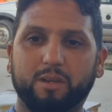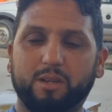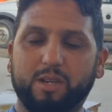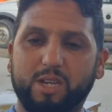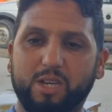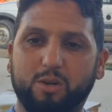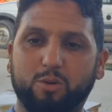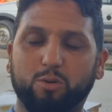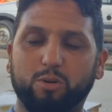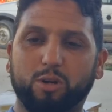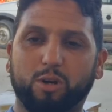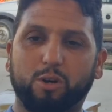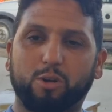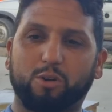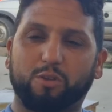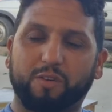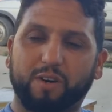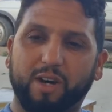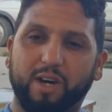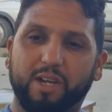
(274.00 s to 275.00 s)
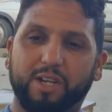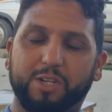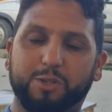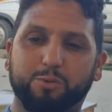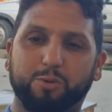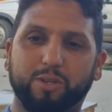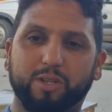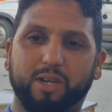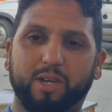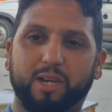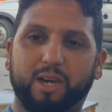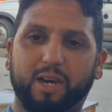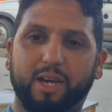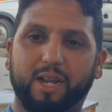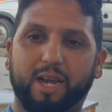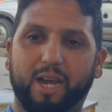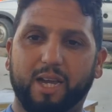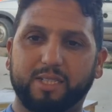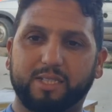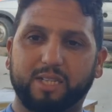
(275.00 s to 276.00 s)
كيكون الخروف غالي شويه يا
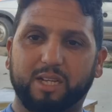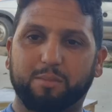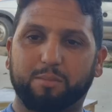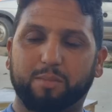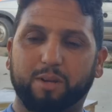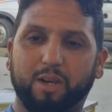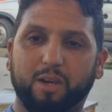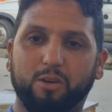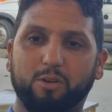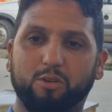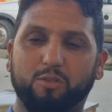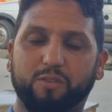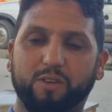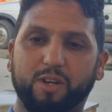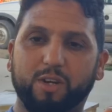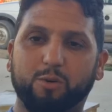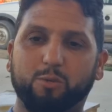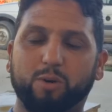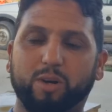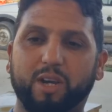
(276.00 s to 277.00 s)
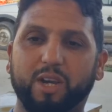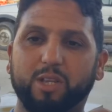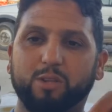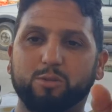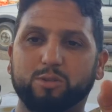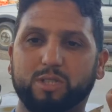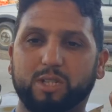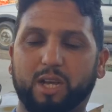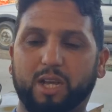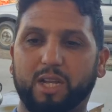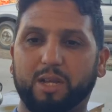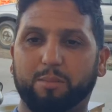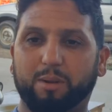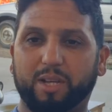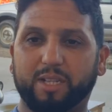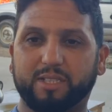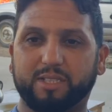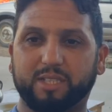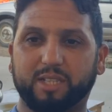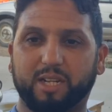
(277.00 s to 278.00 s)
على حسب الخروف اللي هو كيدوز للحليب
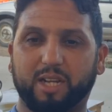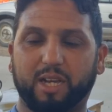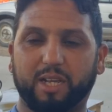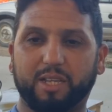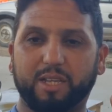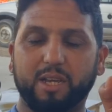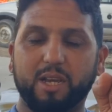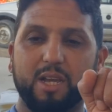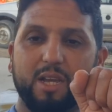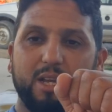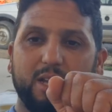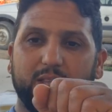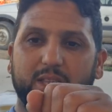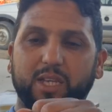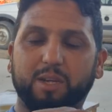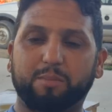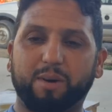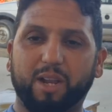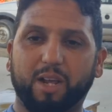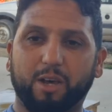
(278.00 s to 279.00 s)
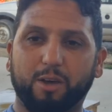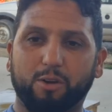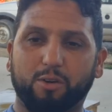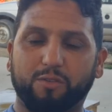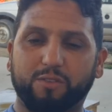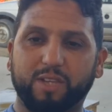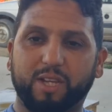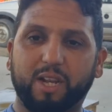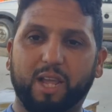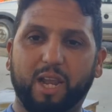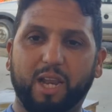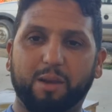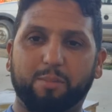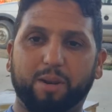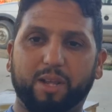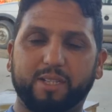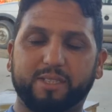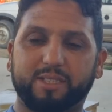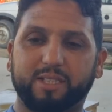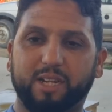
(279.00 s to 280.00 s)
الاصطناعي ديما الخروف ديال الحليب
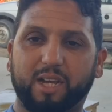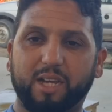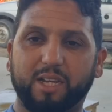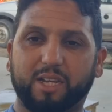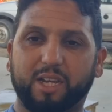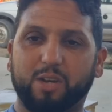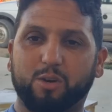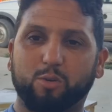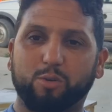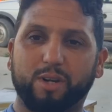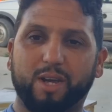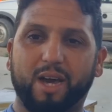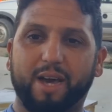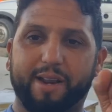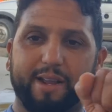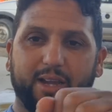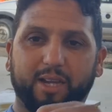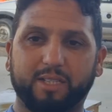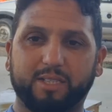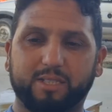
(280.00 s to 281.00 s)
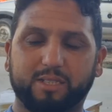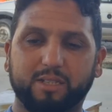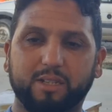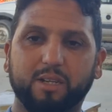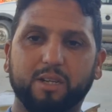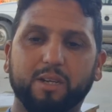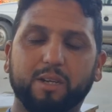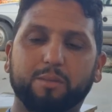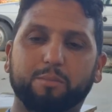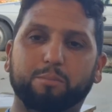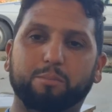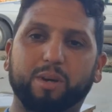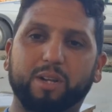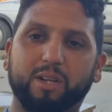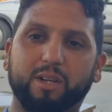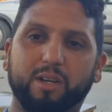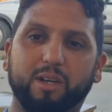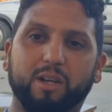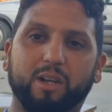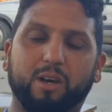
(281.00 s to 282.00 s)
الاصطناعي كيكون ارخص
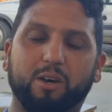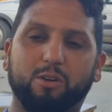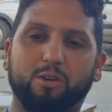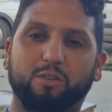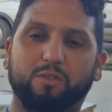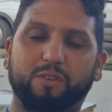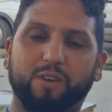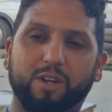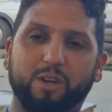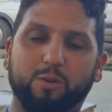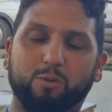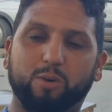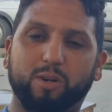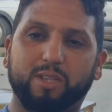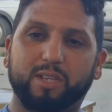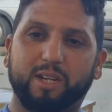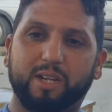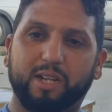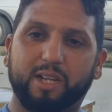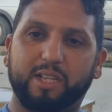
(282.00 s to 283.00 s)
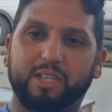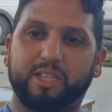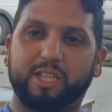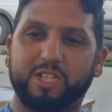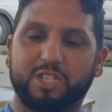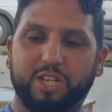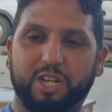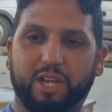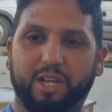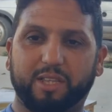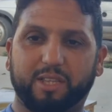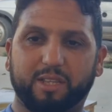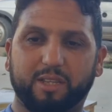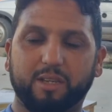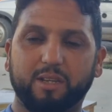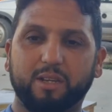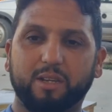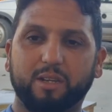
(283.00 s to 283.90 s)
من الخروف اللي هو ديال الانتاج العادي